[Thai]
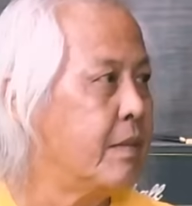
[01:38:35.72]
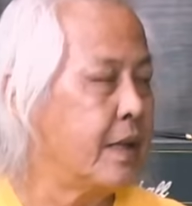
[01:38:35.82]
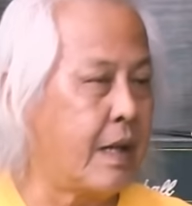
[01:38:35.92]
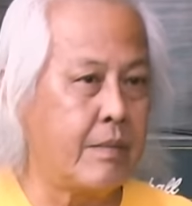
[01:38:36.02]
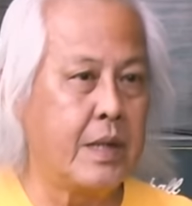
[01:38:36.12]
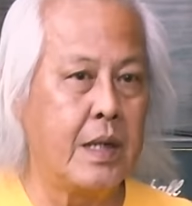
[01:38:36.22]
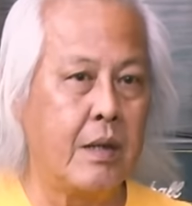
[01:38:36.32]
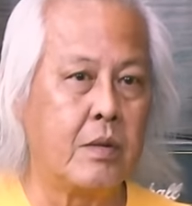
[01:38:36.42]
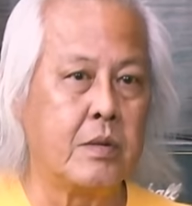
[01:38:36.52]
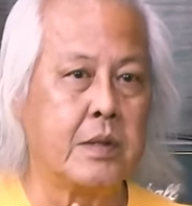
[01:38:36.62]
มันทำให้
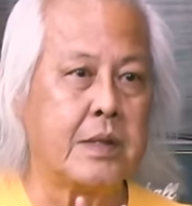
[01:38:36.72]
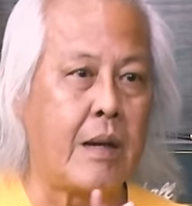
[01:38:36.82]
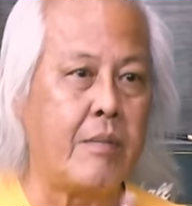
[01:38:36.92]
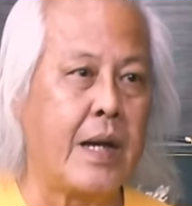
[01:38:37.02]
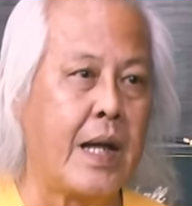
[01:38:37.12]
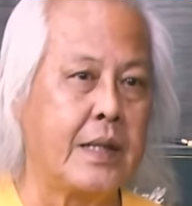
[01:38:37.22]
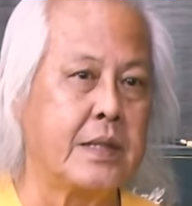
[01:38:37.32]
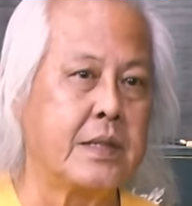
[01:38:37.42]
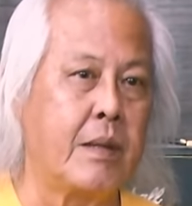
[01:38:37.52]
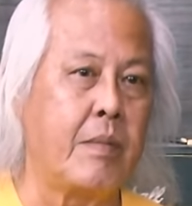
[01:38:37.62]
เราทำงานใน
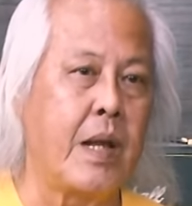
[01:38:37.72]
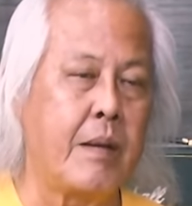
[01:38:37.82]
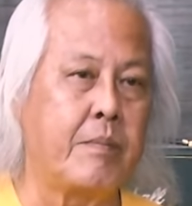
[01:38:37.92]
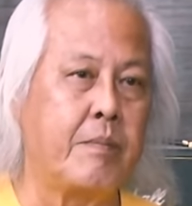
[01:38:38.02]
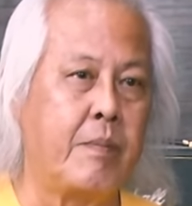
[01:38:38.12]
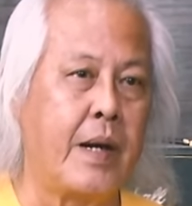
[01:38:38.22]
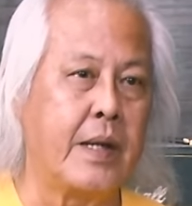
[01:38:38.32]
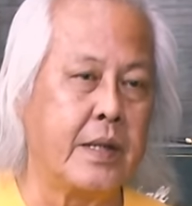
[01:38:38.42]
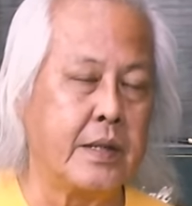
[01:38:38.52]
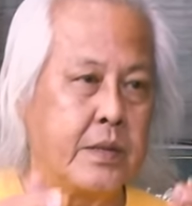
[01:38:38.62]
สเต็ปแรกไป
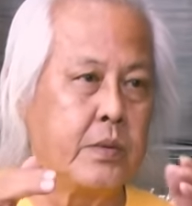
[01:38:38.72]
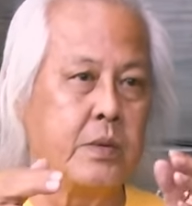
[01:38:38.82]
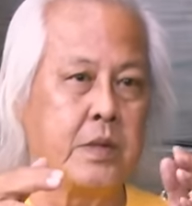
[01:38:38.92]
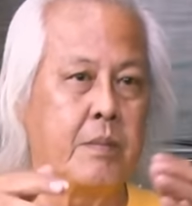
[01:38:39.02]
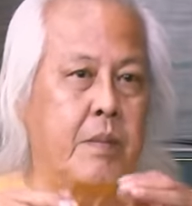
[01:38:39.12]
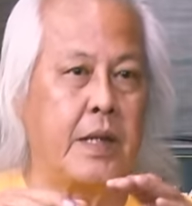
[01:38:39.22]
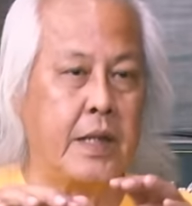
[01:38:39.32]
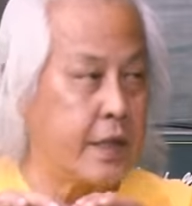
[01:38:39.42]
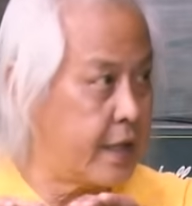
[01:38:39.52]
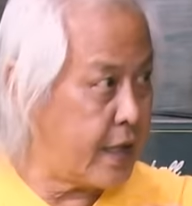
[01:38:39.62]
ในสู่ที่เป็น
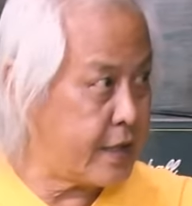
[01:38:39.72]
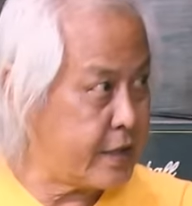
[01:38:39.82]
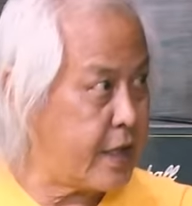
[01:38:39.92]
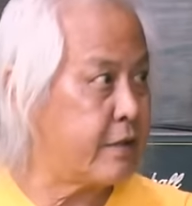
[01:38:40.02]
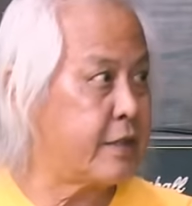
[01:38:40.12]
international